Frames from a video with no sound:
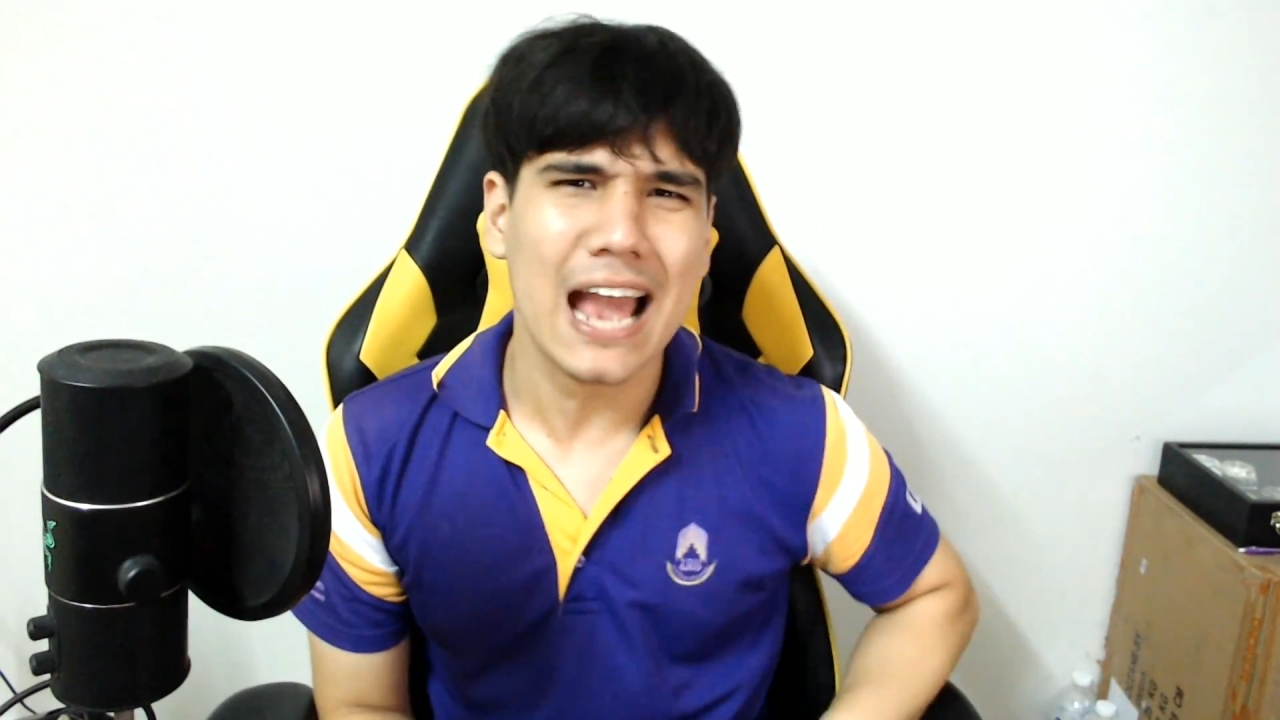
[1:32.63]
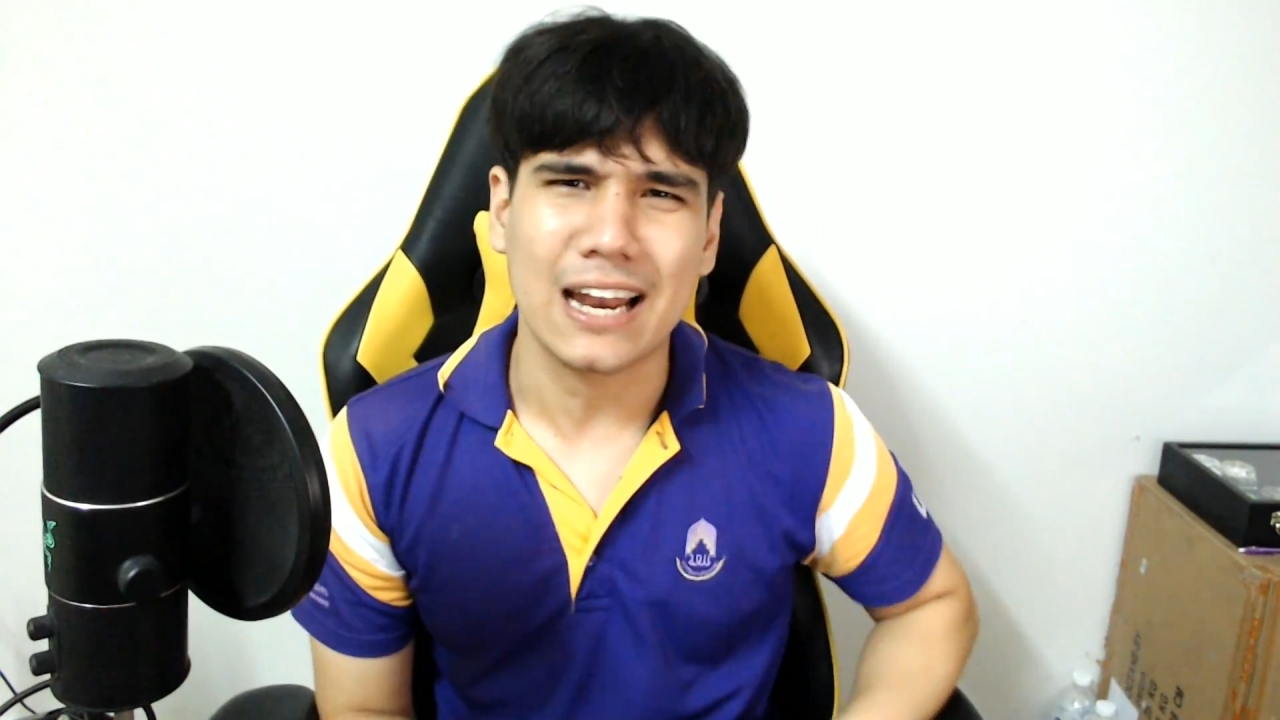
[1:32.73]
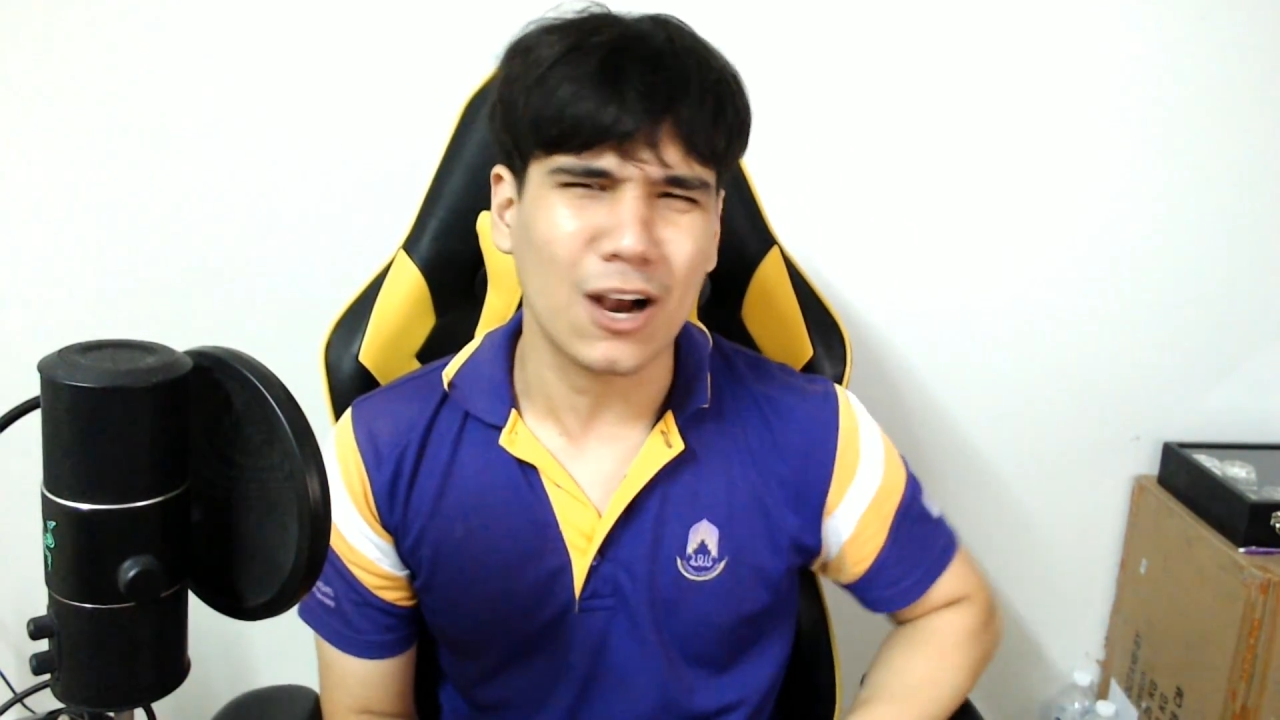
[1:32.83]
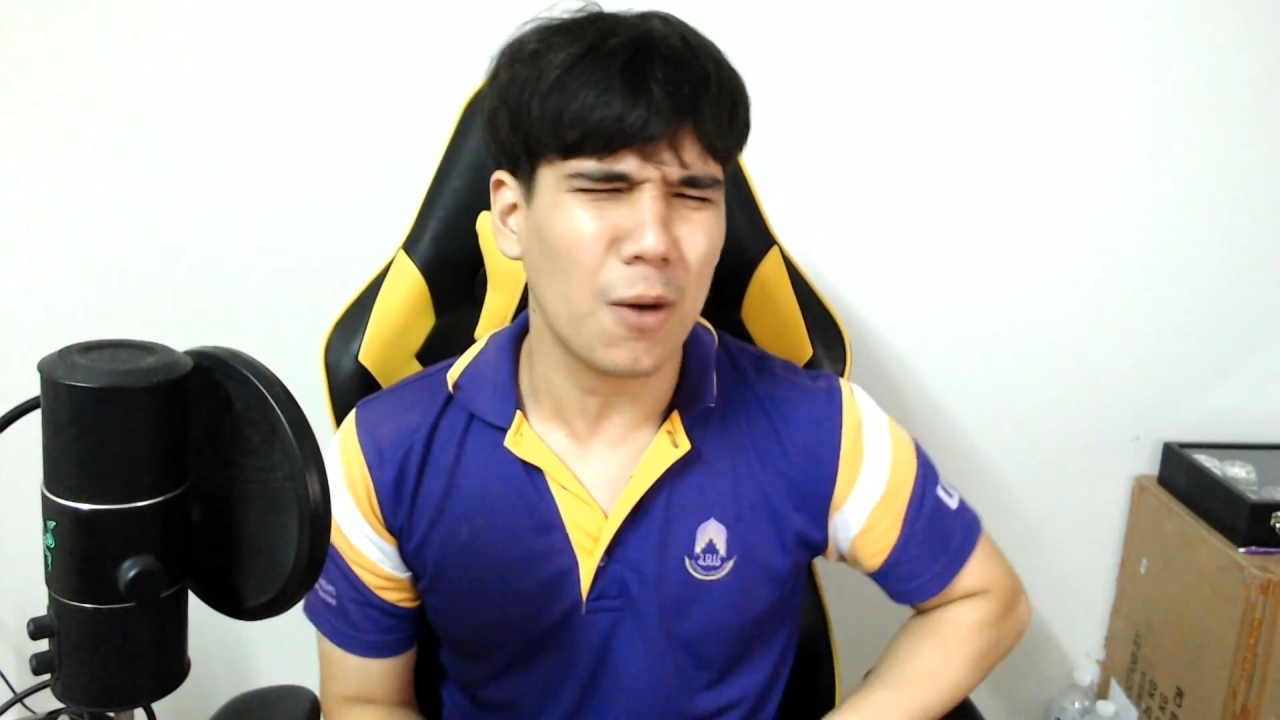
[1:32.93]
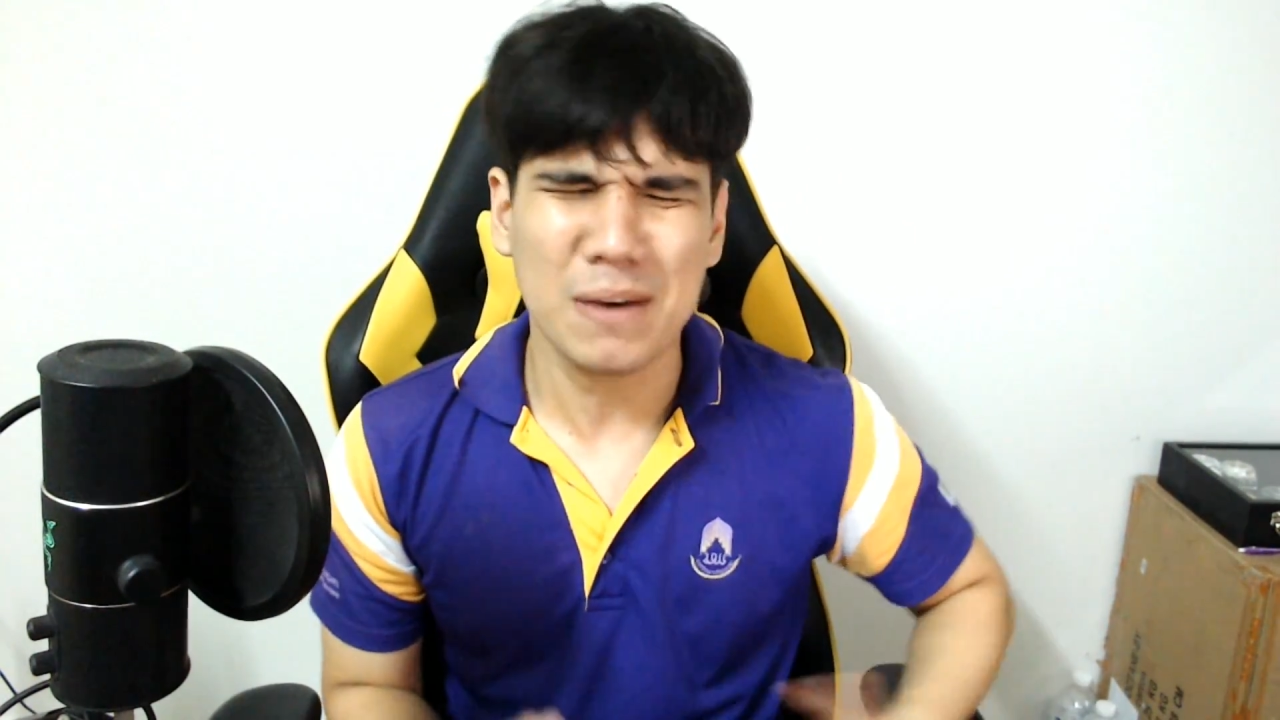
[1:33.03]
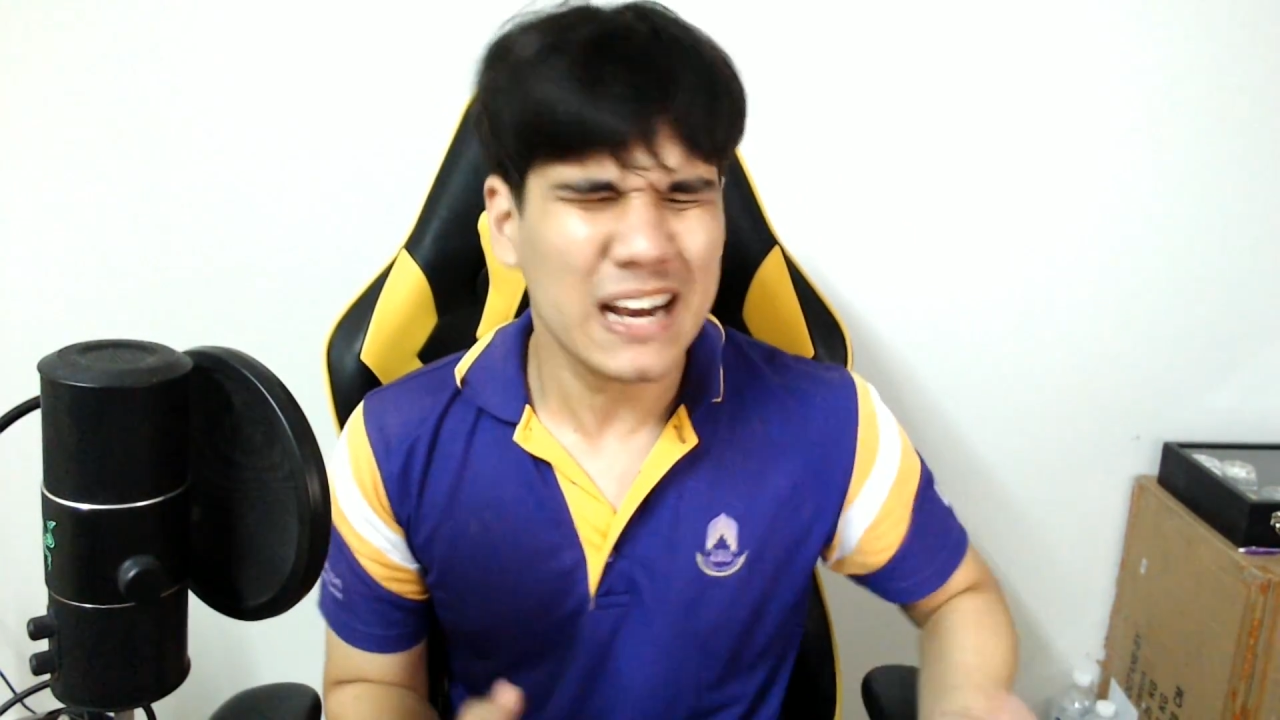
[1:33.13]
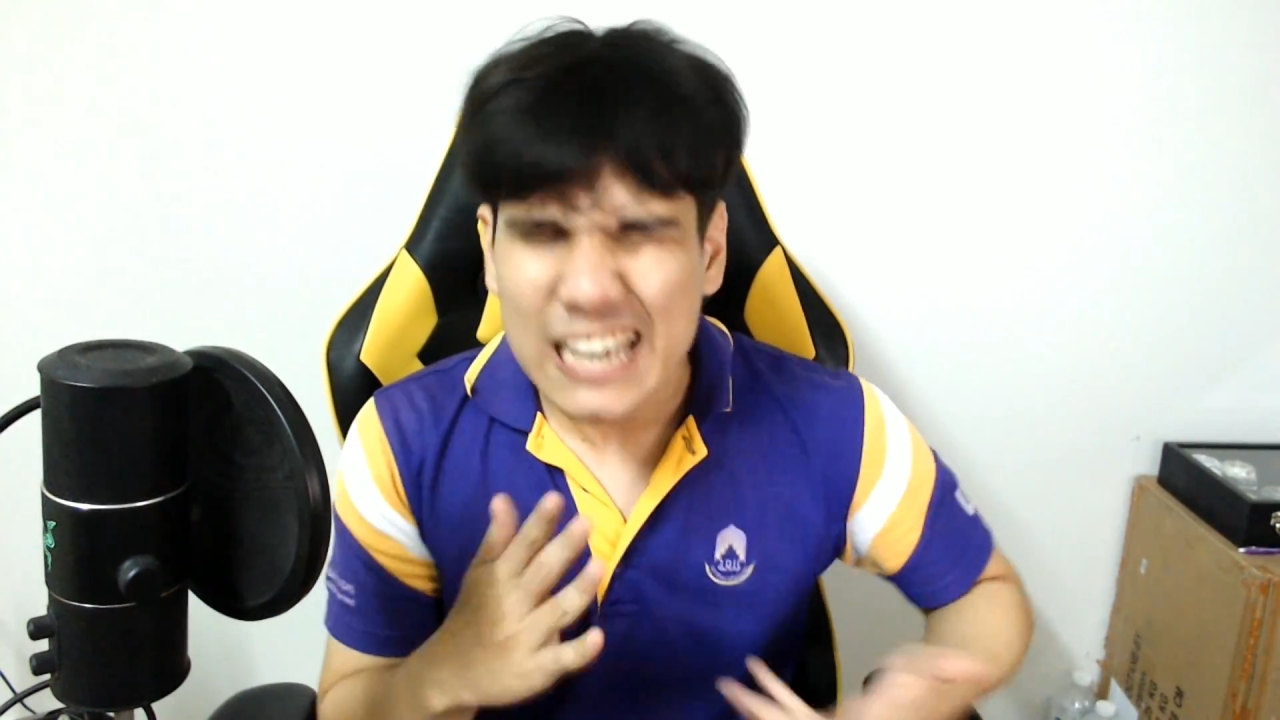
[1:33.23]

ได้เหรอเขามึง